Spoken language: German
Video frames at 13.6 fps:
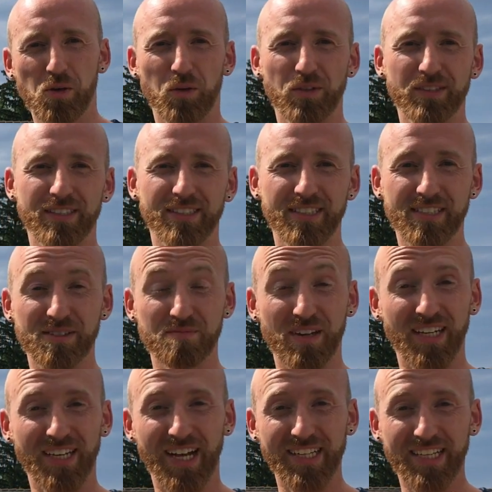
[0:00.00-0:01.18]
und in diesem
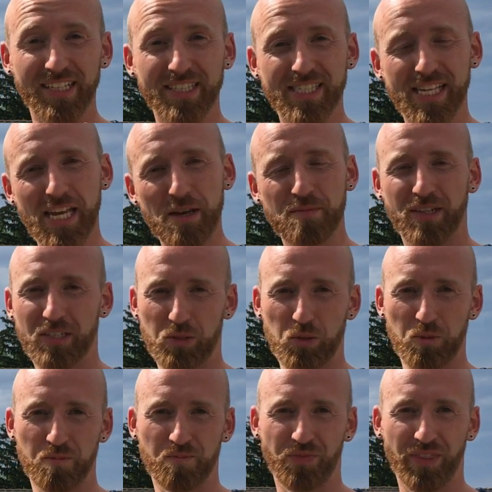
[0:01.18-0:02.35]
Kanal geht es immer
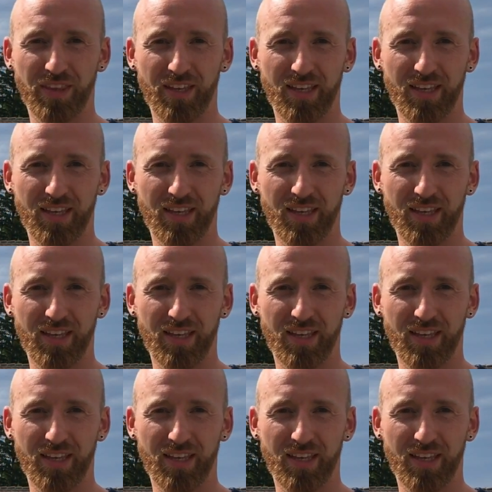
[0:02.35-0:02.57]
darum,